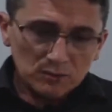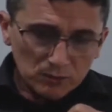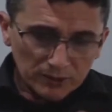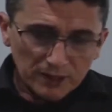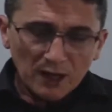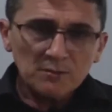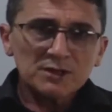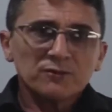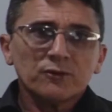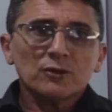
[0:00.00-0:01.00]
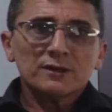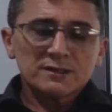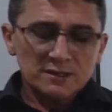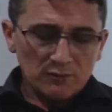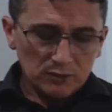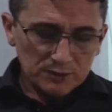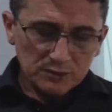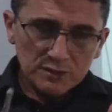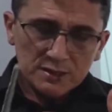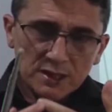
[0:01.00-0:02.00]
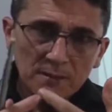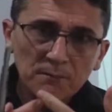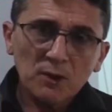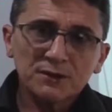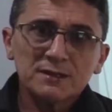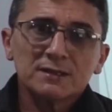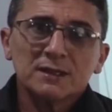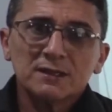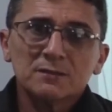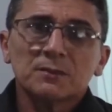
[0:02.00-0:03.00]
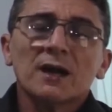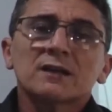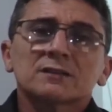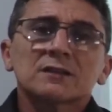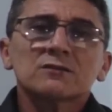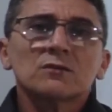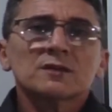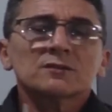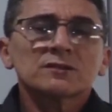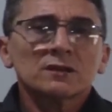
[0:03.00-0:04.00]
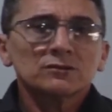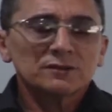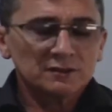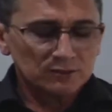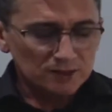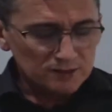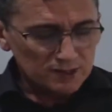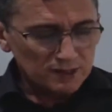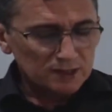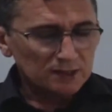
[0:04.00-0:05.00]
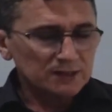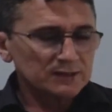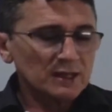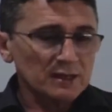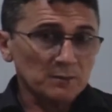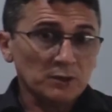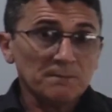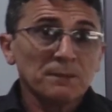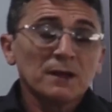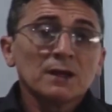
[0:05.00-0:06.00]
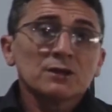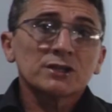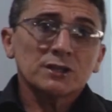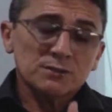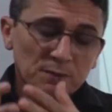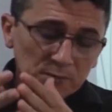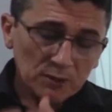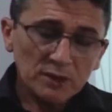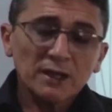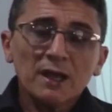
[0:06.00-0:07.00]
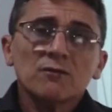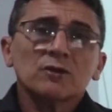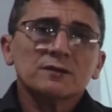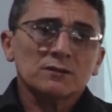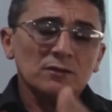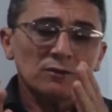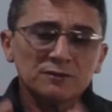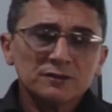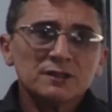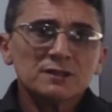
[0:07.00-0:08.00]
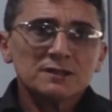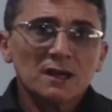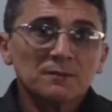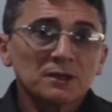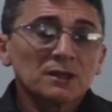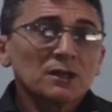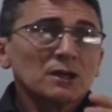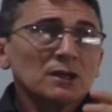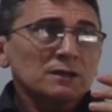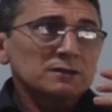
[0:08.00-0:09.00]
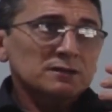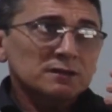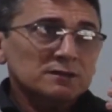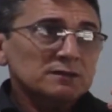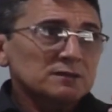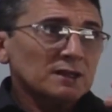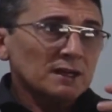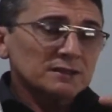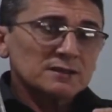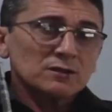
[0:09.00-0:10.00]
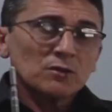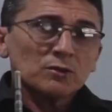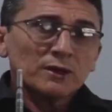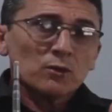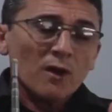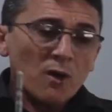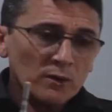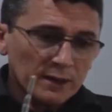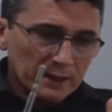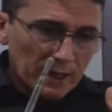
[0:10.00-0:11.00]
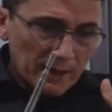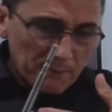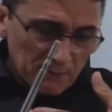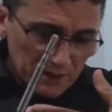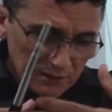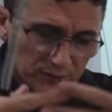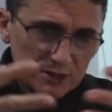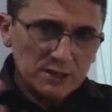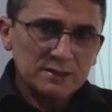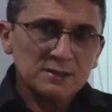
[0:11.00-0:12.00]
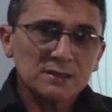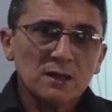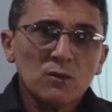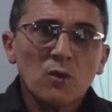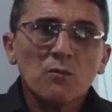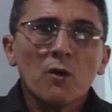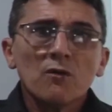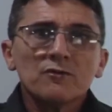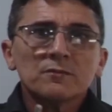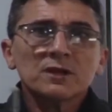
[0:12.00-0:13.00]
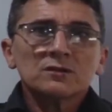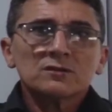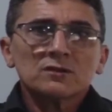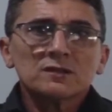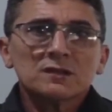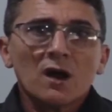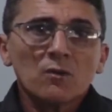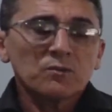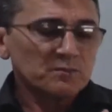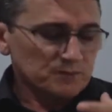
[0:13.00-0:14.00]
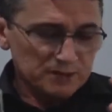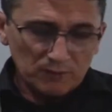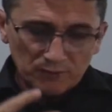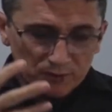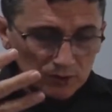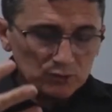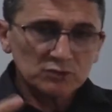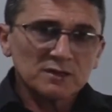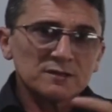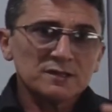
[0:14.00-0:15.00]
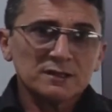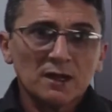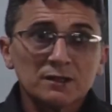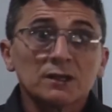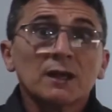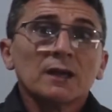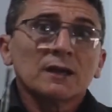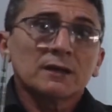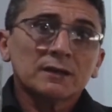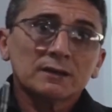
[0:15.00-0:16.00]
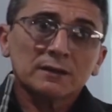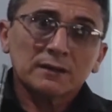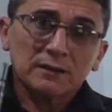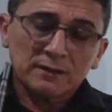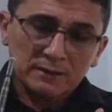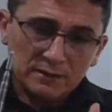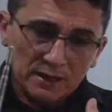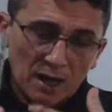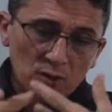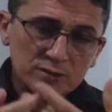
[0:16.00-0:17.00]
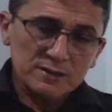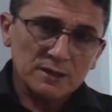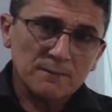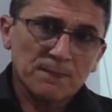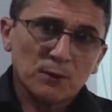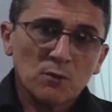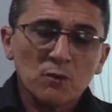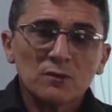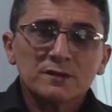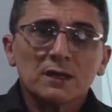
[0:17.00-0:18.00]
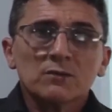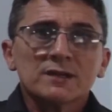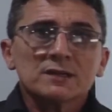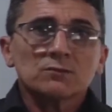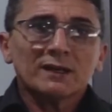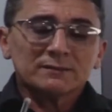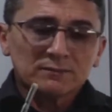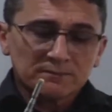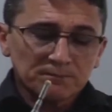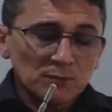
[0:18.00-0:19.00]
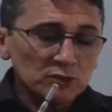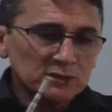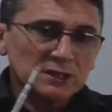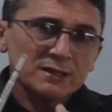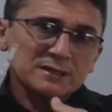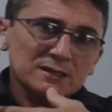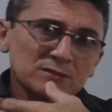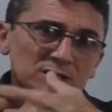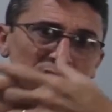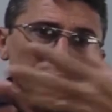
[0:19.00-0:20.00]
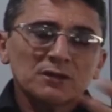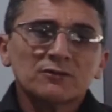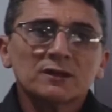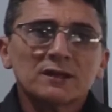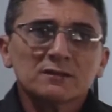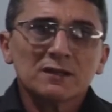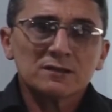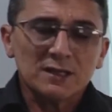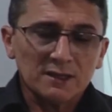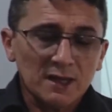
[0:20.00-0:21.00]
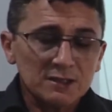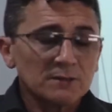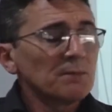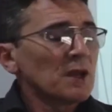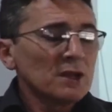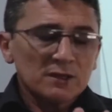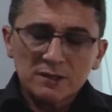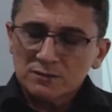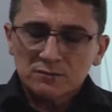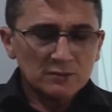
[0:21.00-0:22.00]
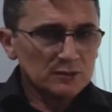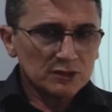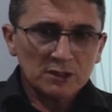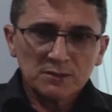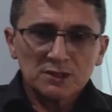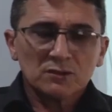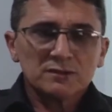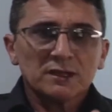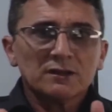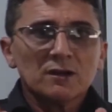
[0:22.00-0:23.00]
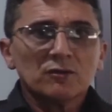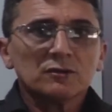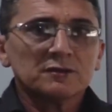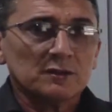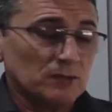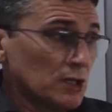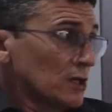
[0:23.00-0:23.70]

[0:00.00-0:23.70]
o que realmente foram essas revoluções e a importância delas para as transformações que aconteceram na sociedade inglesa da época. Gente, primeiro o que é revolução? Revolução a gente sabe que se, se caracteriza como que qualquer manifestação ou movimento social civil de uma sociedade que causa como consequência uma mudança no sistema de vida da, da sociedade, isso geralmente é considerado revolução.